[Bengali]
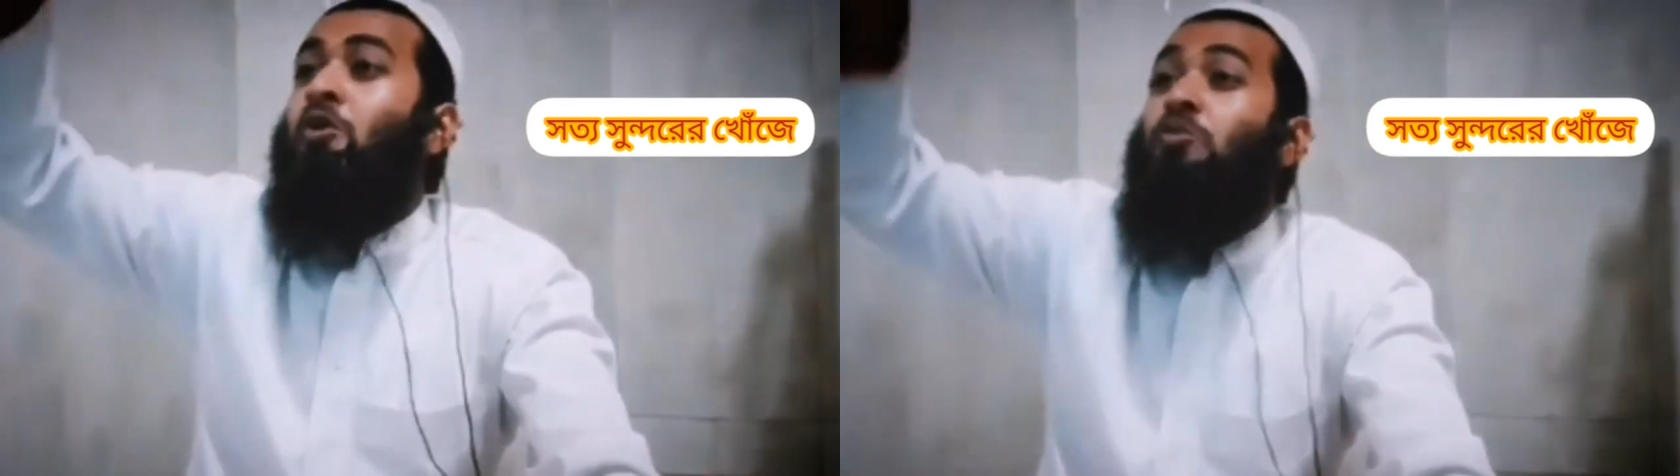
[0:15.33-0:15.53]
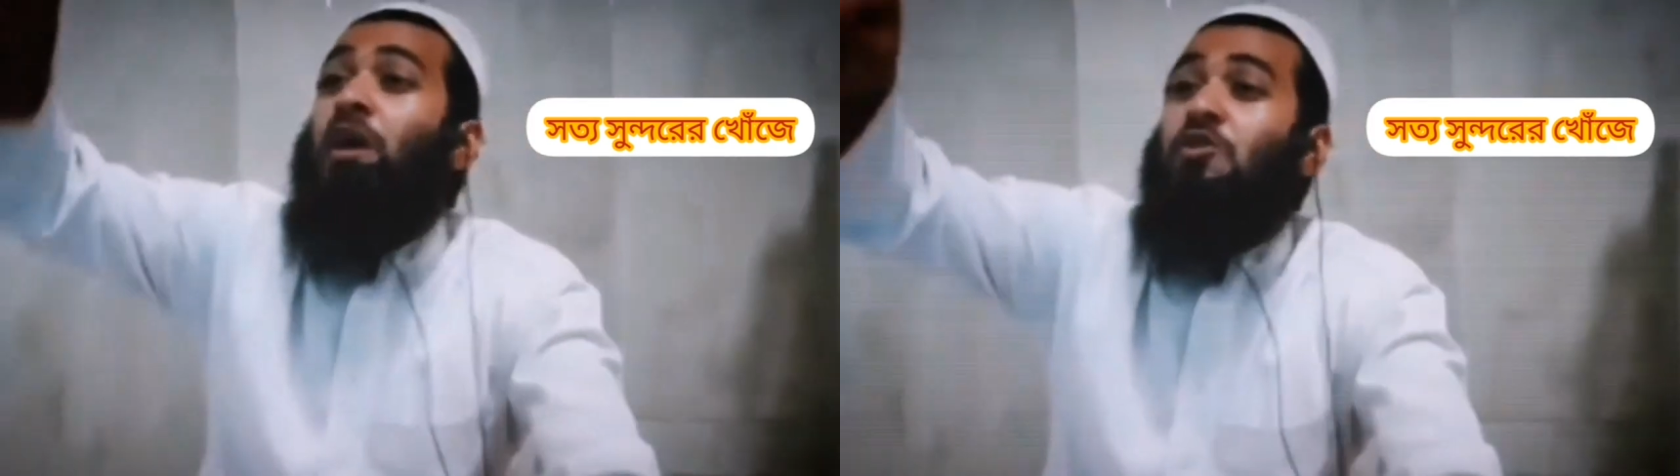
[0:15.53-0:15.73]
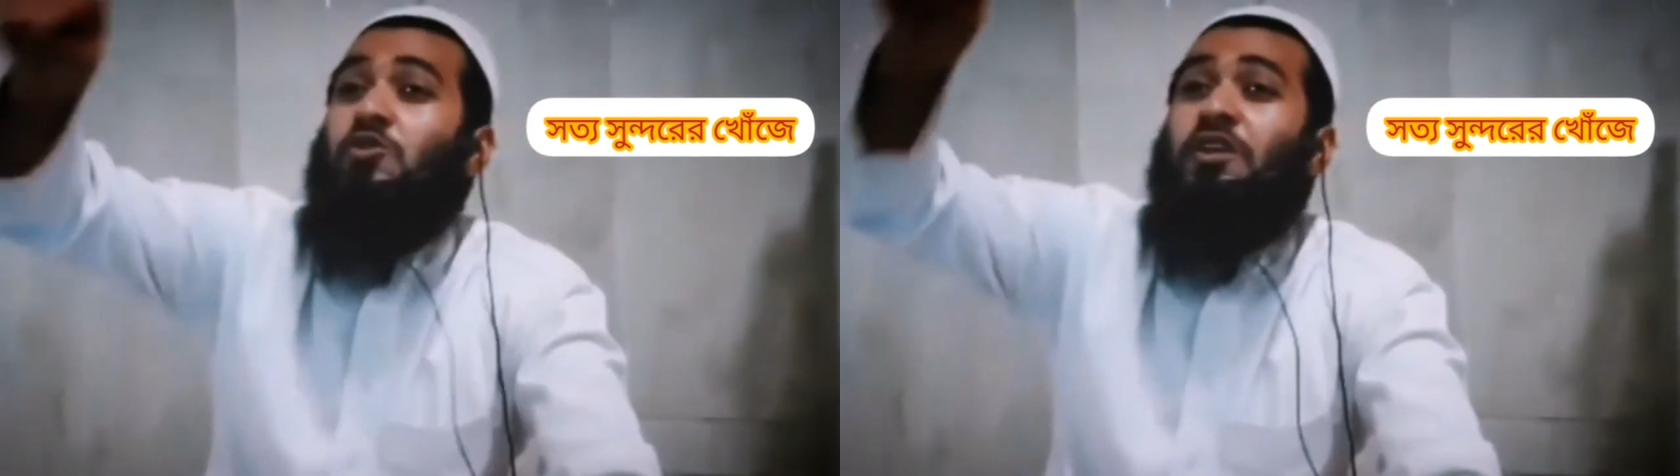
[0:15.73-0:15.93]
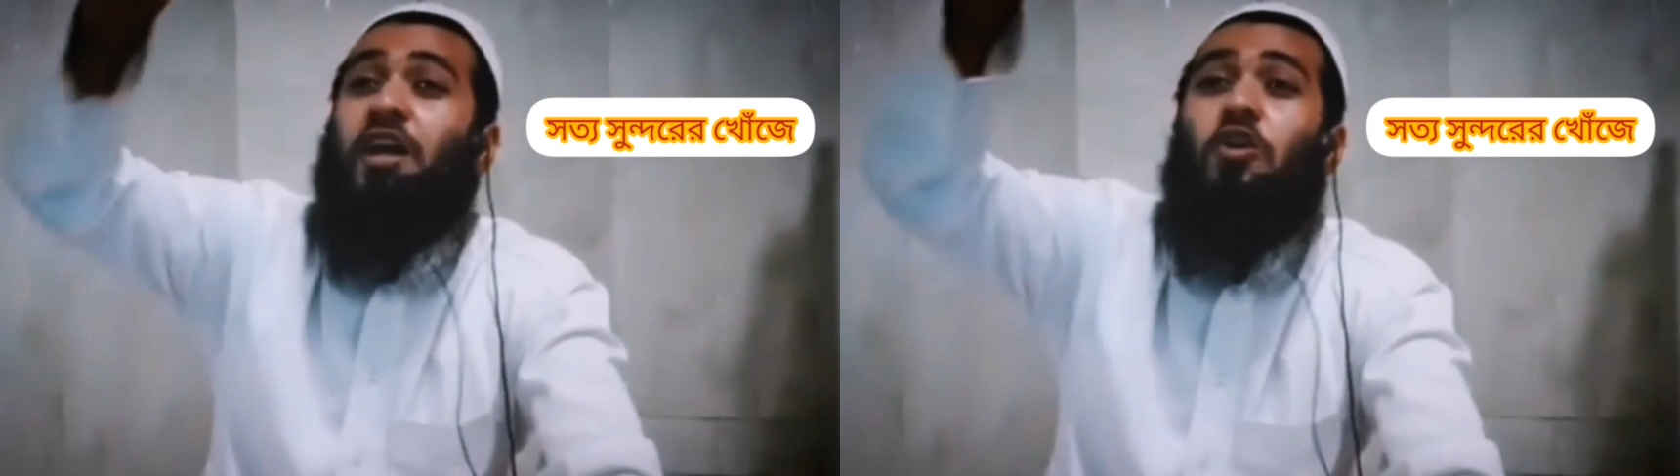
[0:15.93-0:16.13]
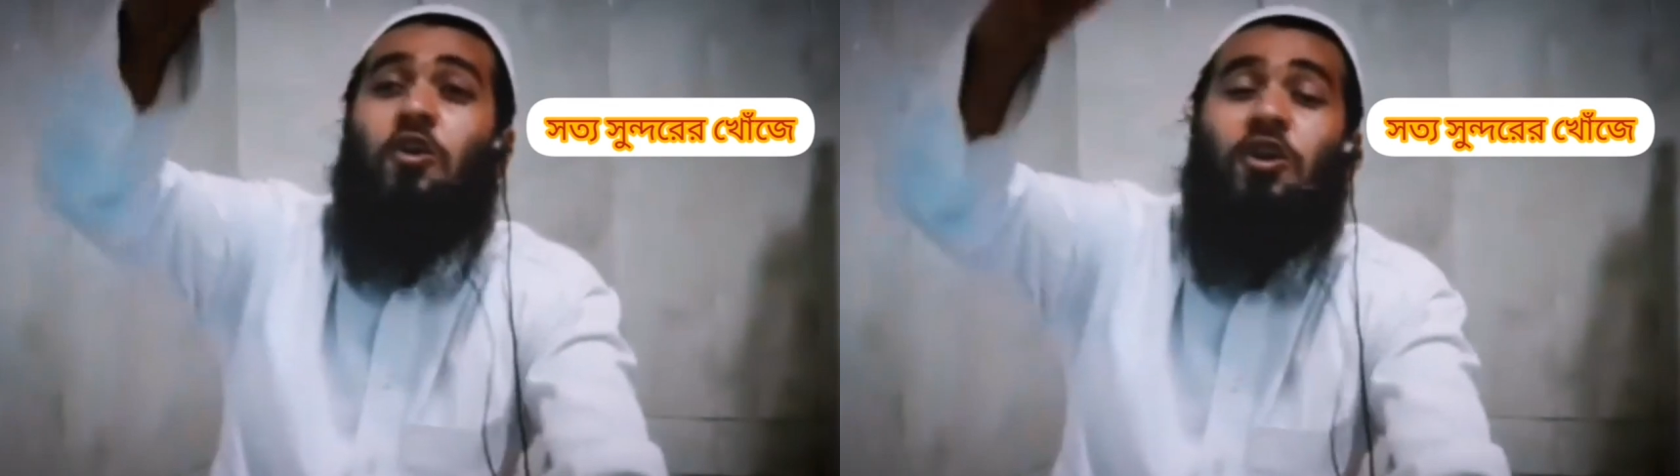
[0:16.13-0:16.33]
তোমাকে যদি এই
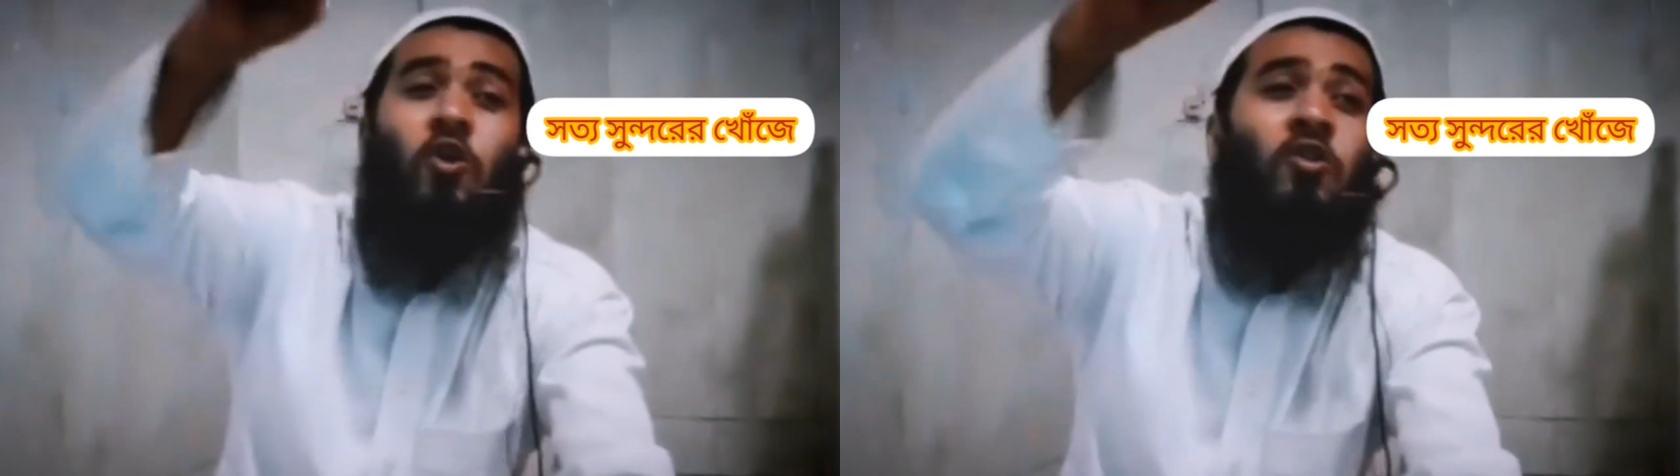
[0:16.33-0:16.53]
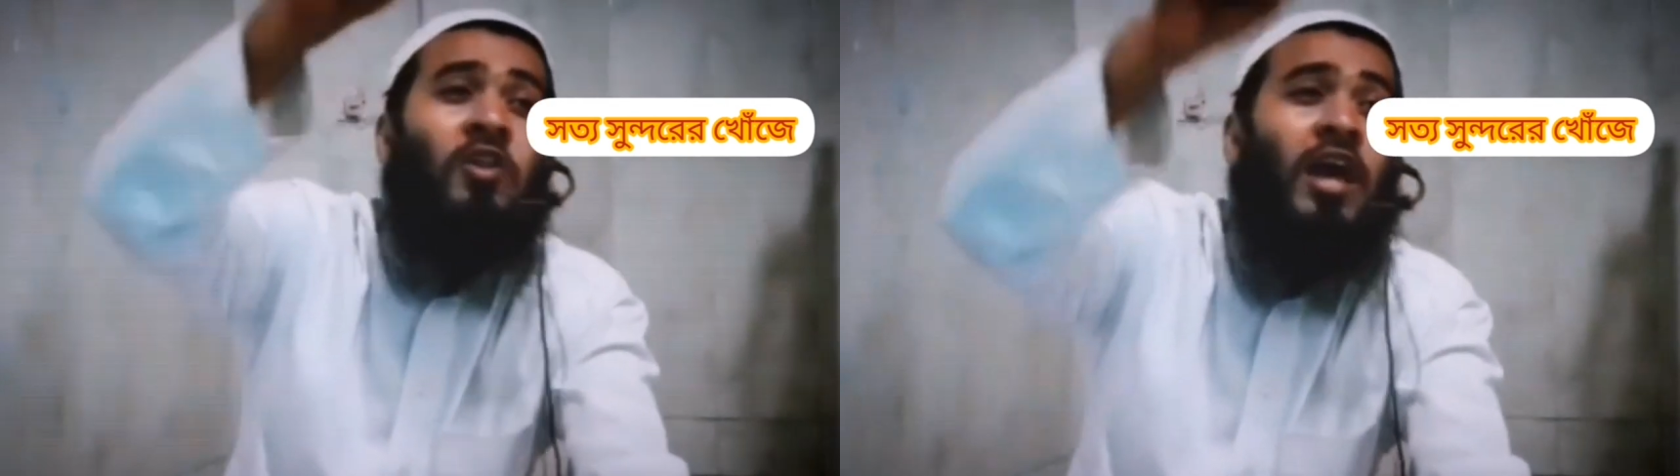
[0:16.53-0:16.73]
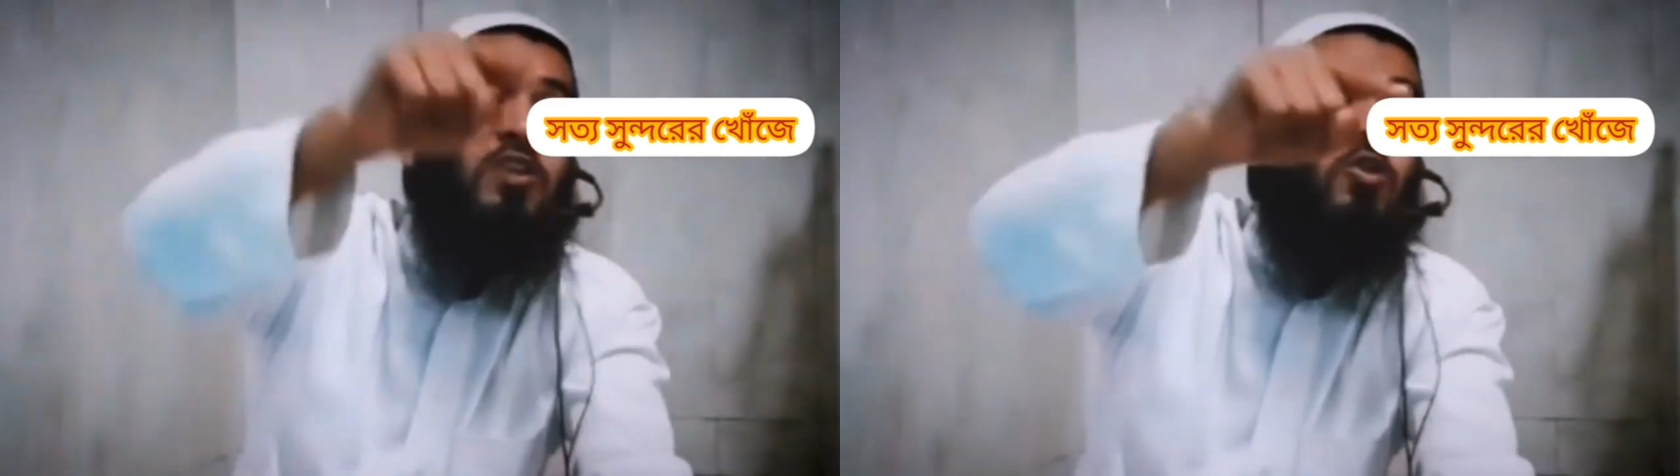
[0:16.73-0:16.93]
ধরনের অন্যায়